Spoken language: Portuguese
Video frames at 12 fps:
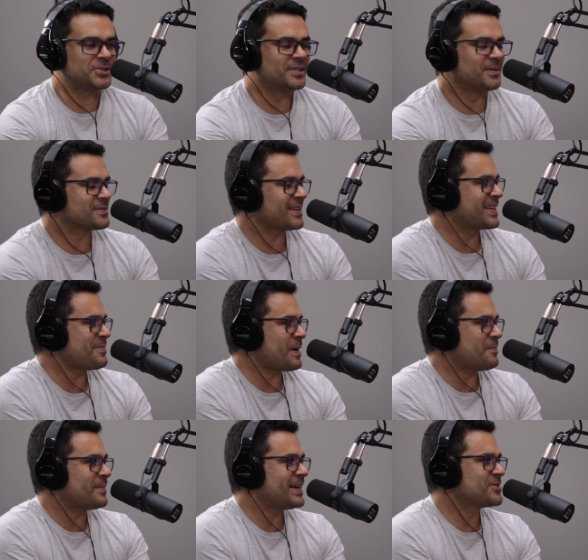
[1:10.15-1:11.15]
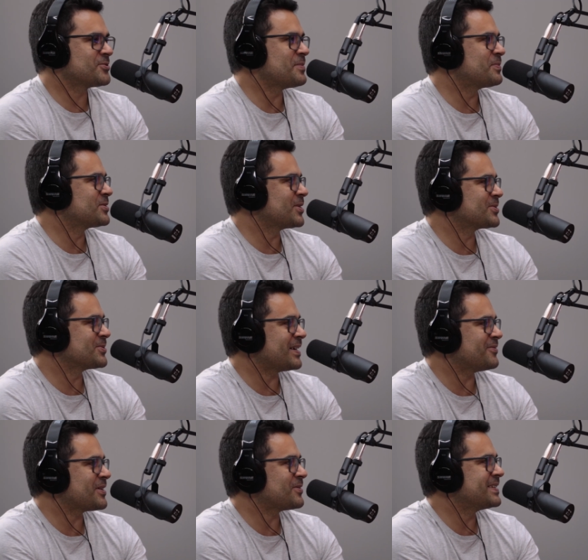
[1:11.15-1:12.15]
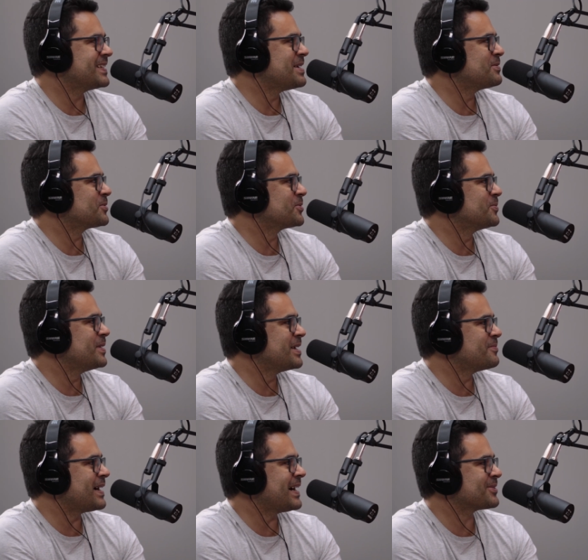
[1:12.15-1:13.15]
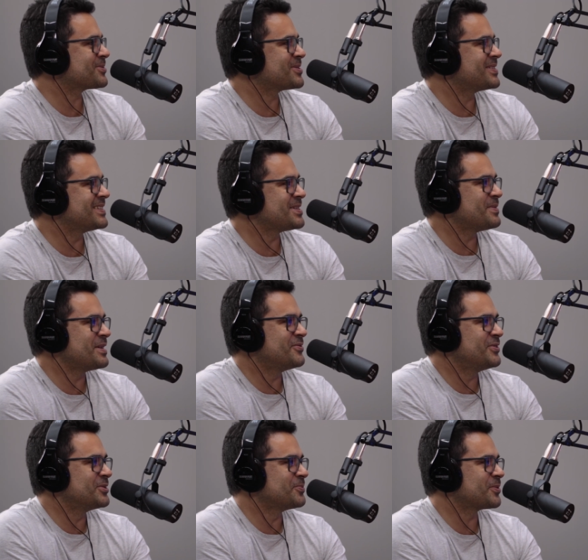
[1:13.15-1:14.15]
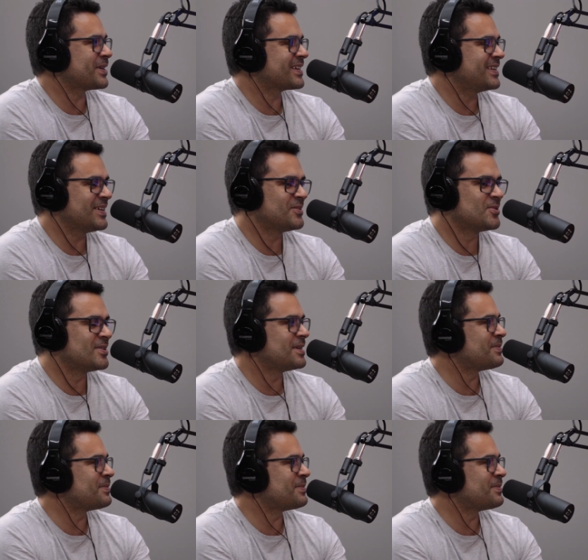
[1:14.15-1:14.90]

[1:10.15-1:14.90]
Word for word: estamos aqui para mais um episódio do Café com a DM. Tudo bem, Marcos? Seja bem-vindo por aqui. É uma honra